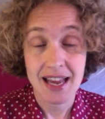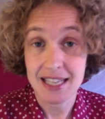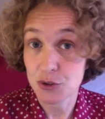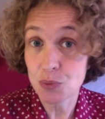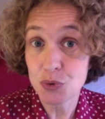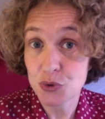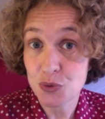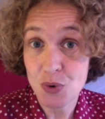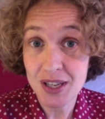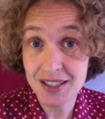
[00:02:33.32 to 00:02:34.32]
Ils ont plus de
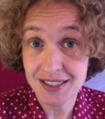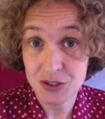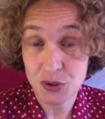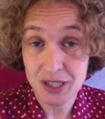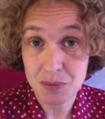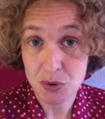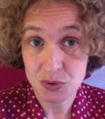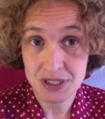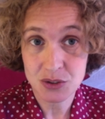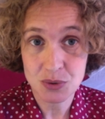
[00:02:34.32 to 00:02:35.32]
moyens historiquement
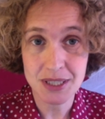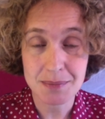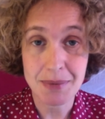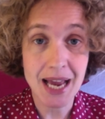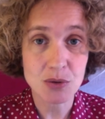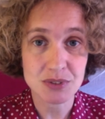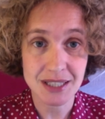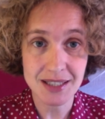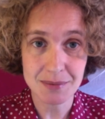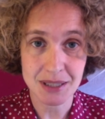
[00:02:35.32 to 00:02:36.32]
constitués, mais à long
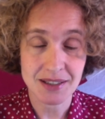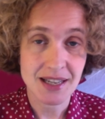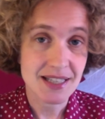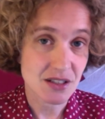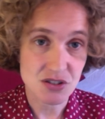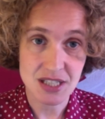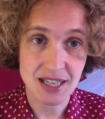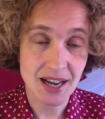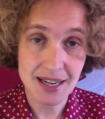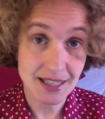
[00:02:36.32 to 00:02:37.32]
terme, c'est en
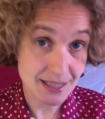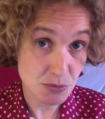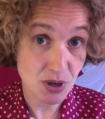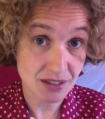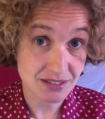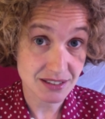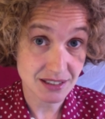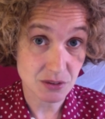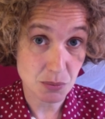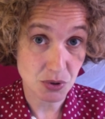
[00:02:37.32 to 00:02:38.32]
général la démographie qui
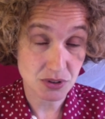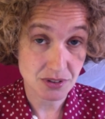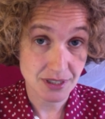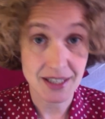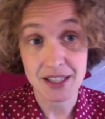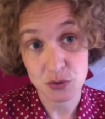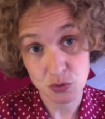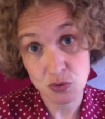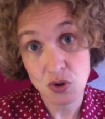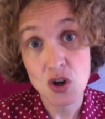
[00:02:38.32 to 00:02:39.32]
l'emporte. Et
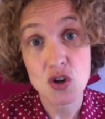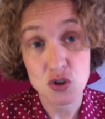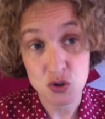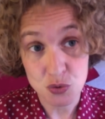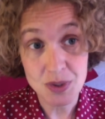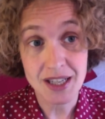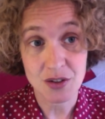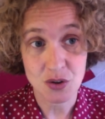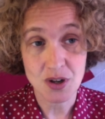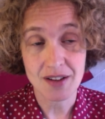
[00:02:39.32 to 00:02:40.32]
là-dessus, je suis
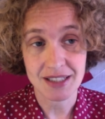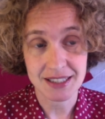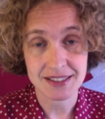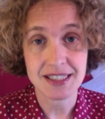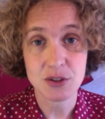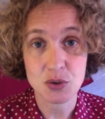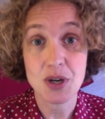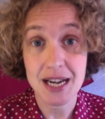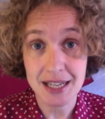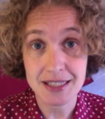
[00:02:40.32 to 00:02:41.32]
d'accord avec l'idée que
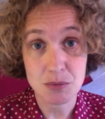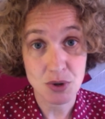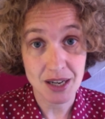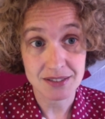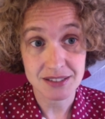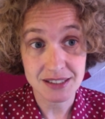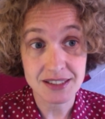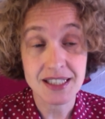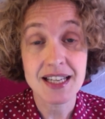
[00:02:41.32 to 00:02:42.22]
la démographie